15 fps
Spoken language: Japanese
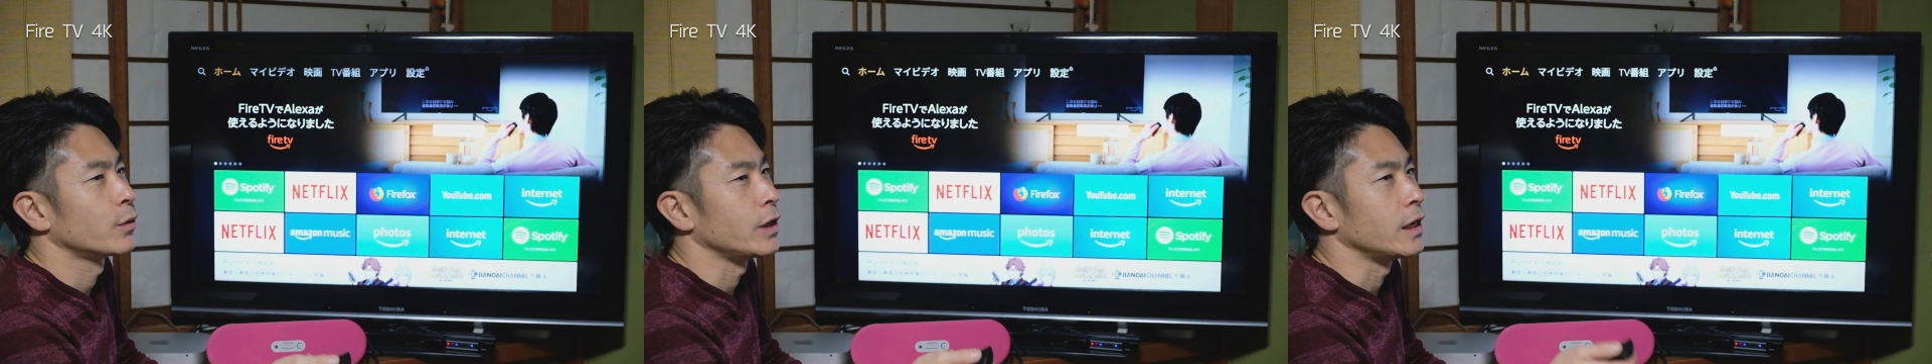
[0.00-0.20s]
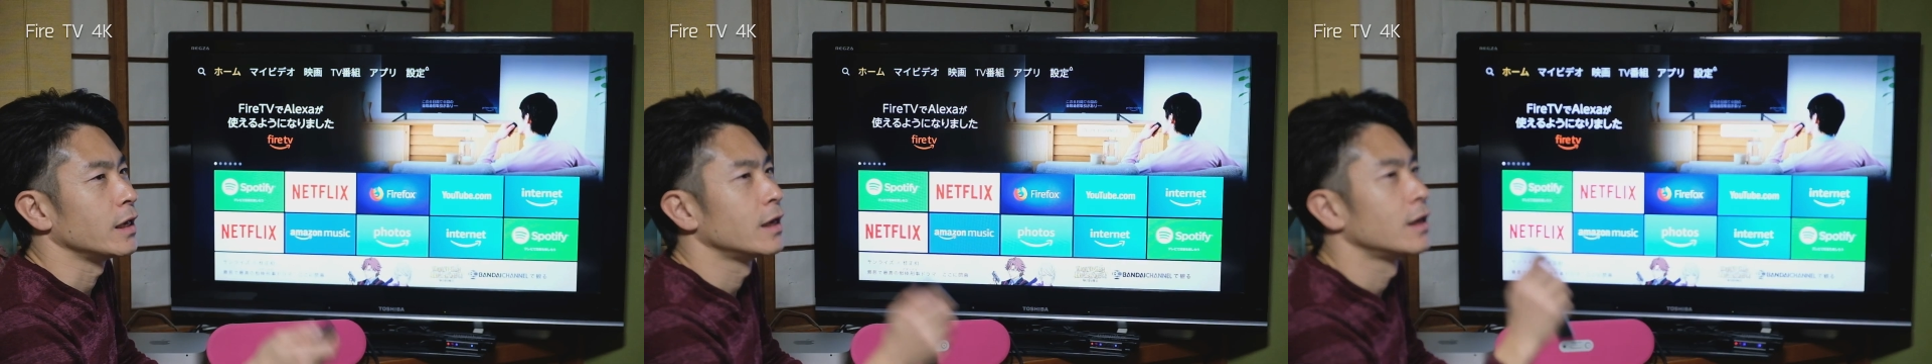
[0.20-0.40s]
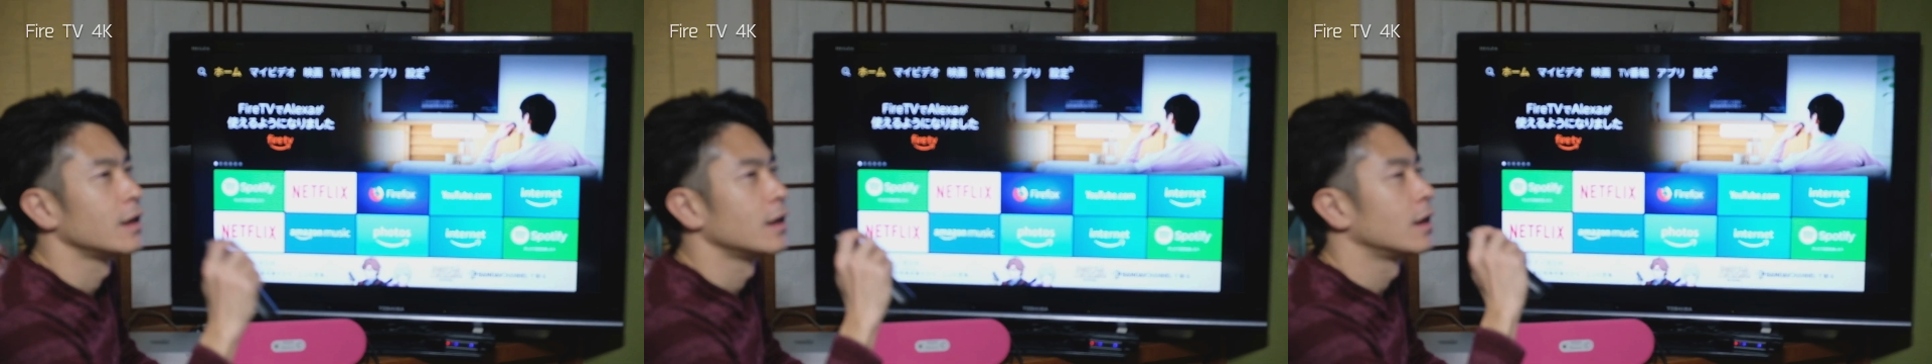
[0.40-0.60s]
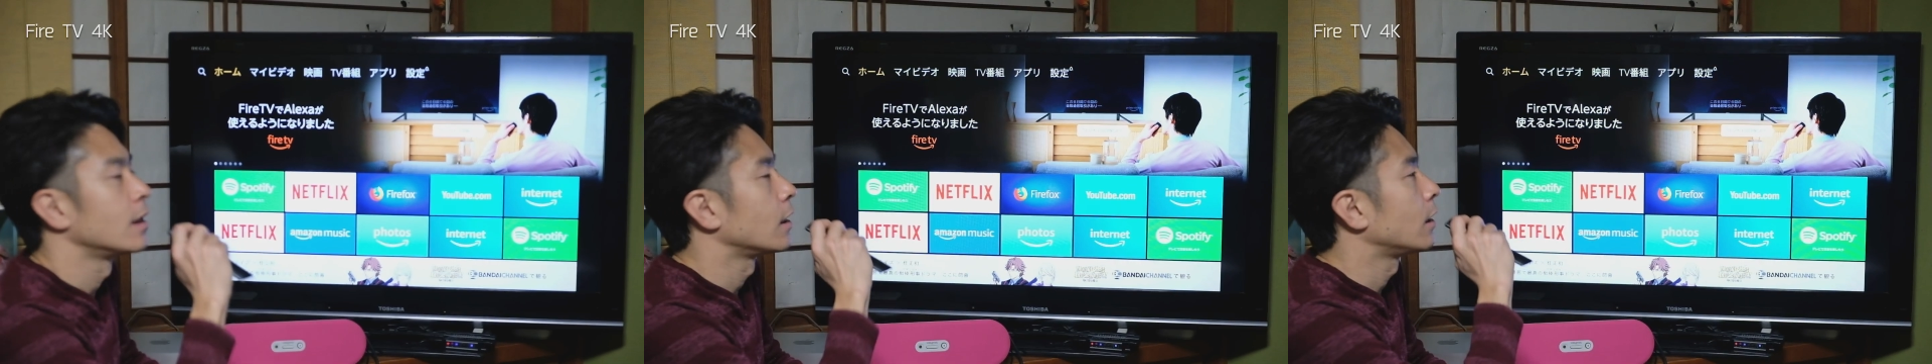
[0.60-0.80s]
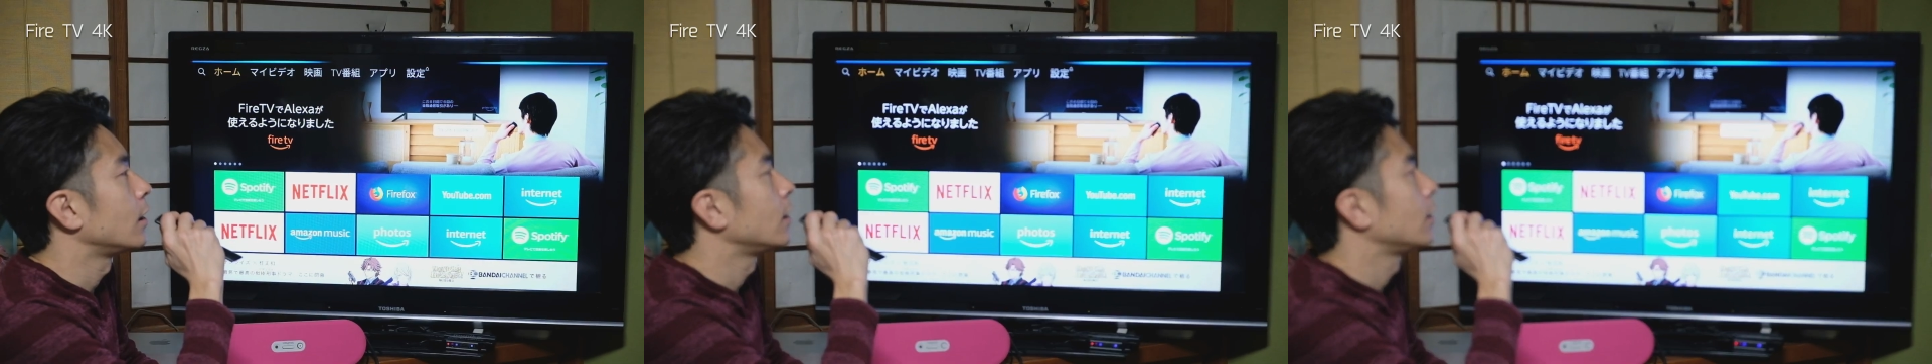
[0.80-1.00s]
おい、
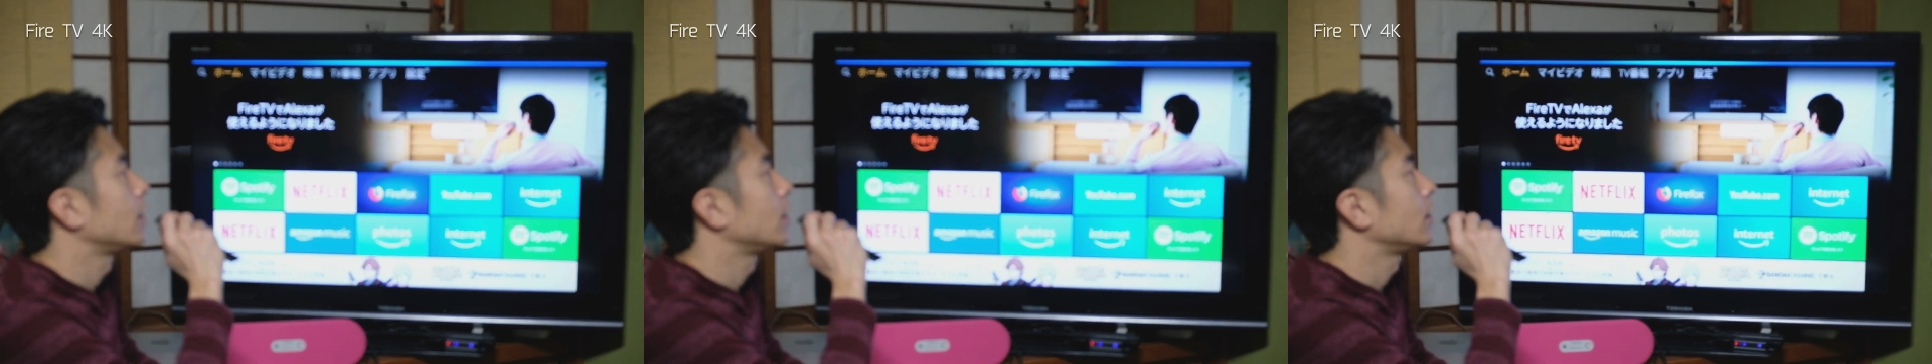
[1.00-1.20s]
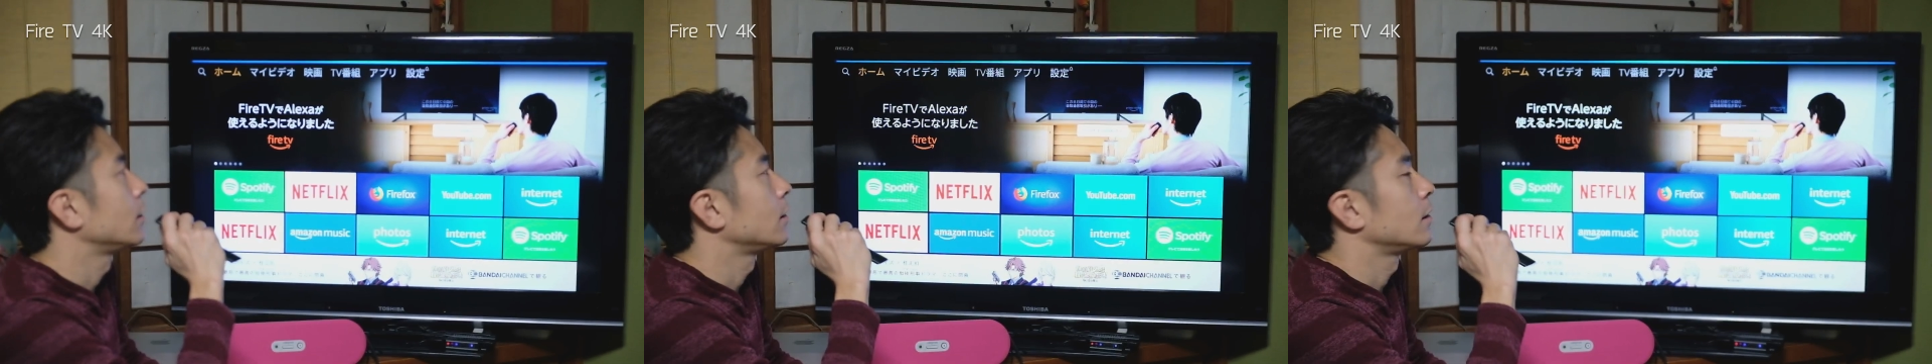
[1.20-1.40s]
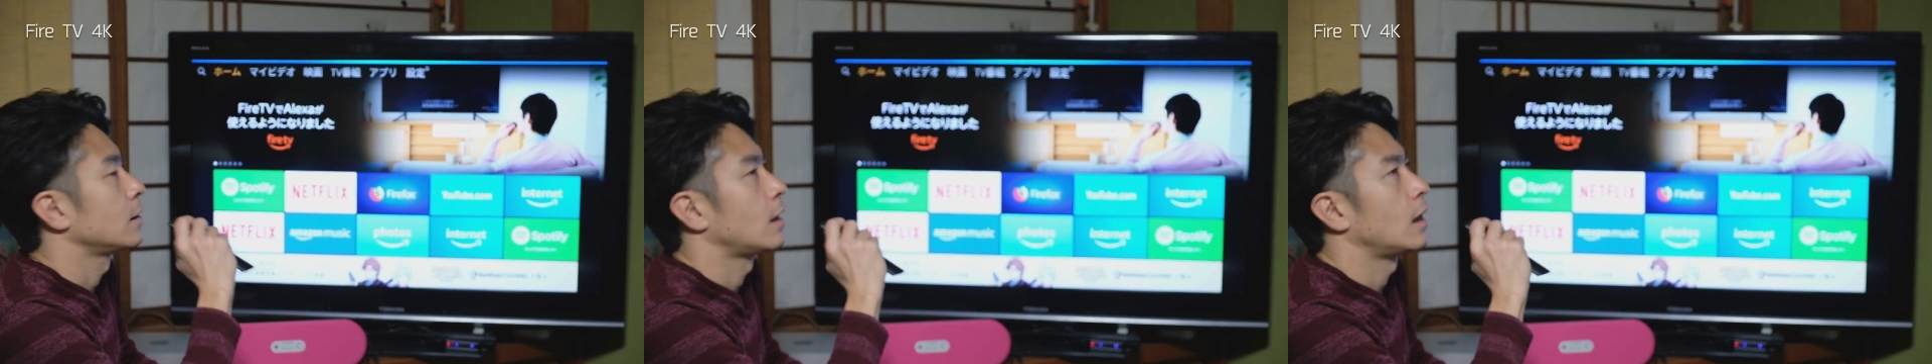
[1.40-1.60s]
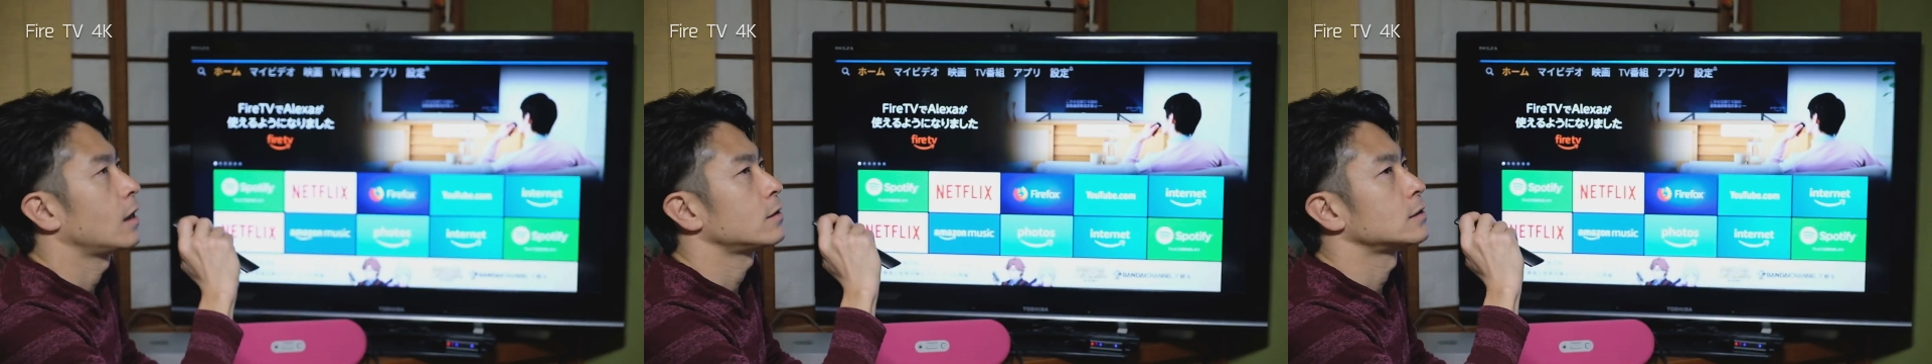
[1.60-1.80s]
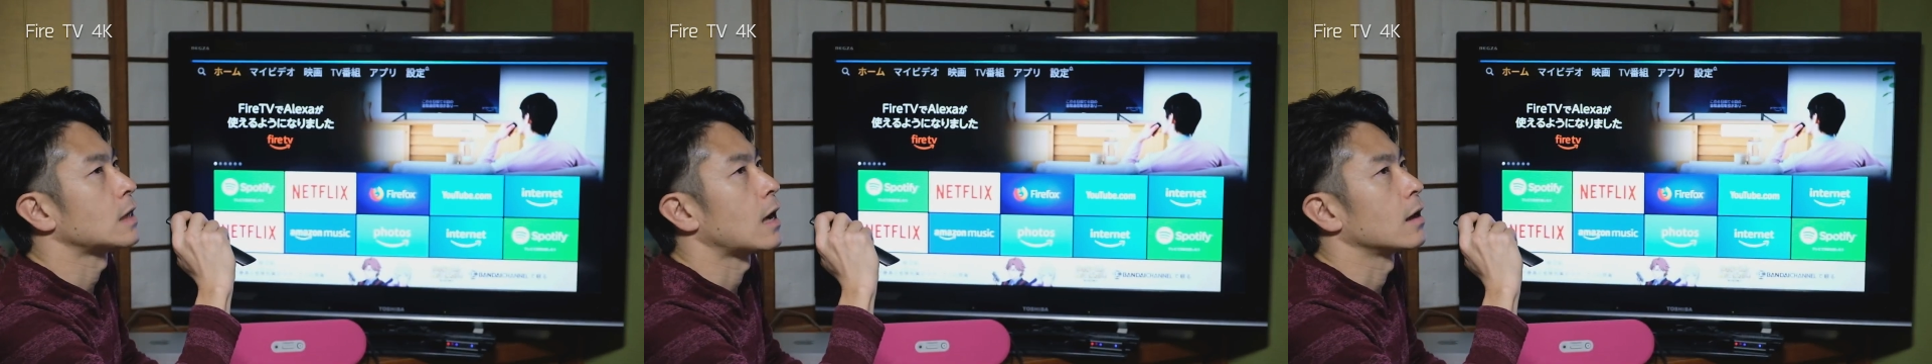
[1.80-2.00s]

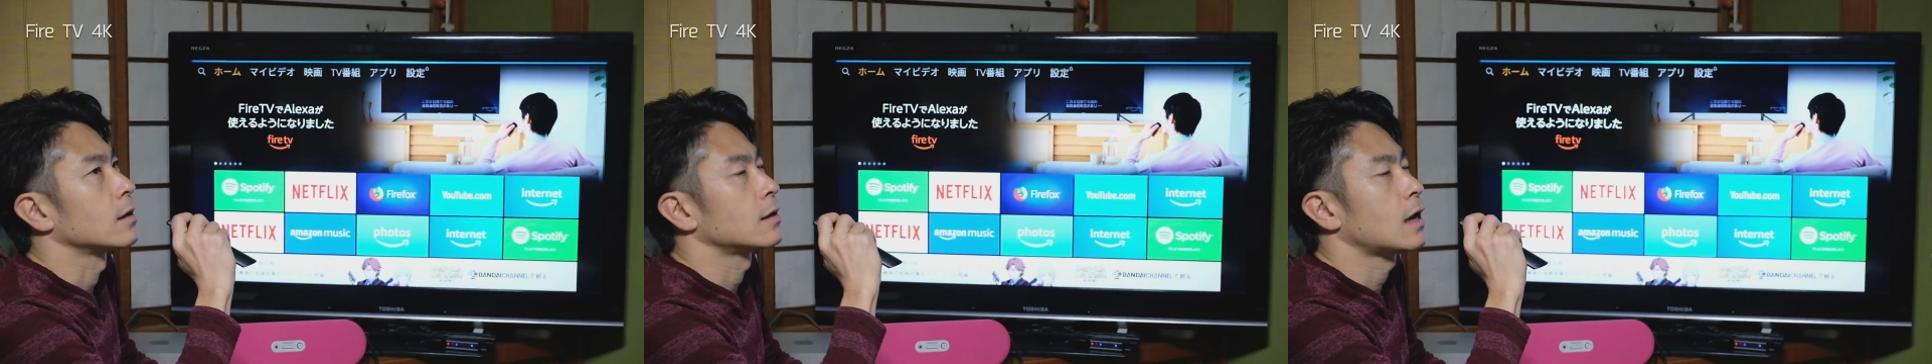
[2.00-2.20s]
アレクサ、